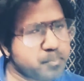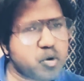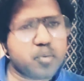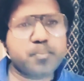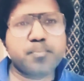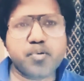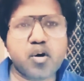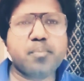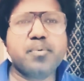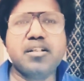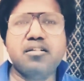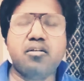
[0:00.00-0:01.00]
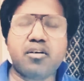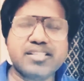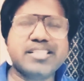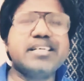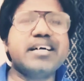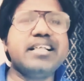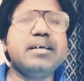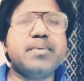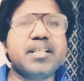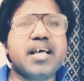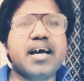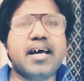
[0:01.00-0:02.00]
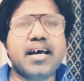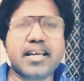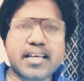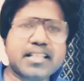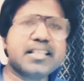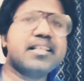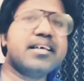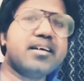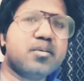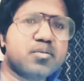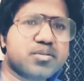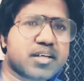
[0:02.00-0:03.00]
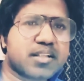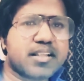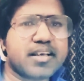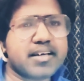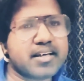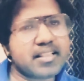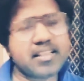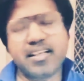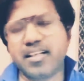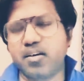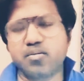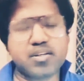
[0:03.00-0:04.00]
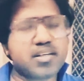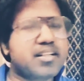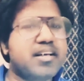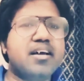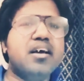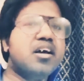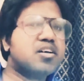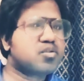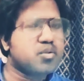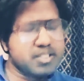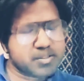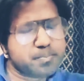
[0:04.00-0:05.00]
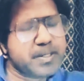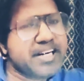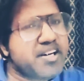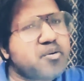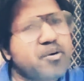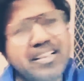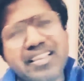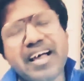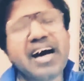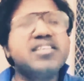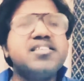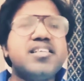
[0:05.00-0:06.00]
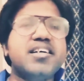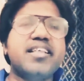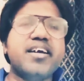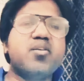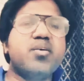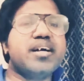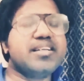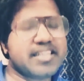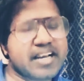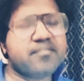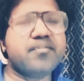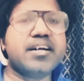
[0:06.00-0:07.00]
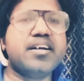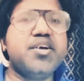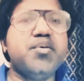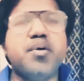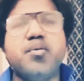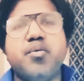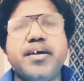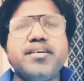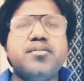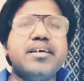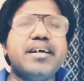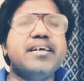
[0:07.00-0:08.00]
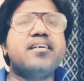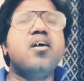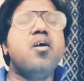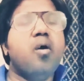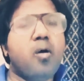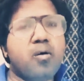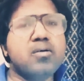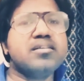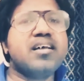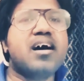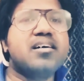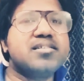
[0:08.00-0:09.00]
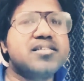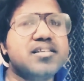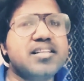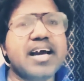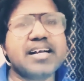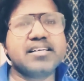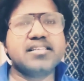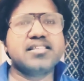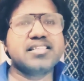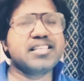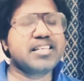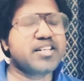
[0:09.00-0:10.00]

प्रॉपर लॉजिकली बताया है कितने हो सकते हैं कितने नहीं हो सकते हैं सो so, इस वीडियो को लास्ट तक देखो यार डेफिनेटली यू आर गोइंग टू गेट ऑल द आंसर दैट इज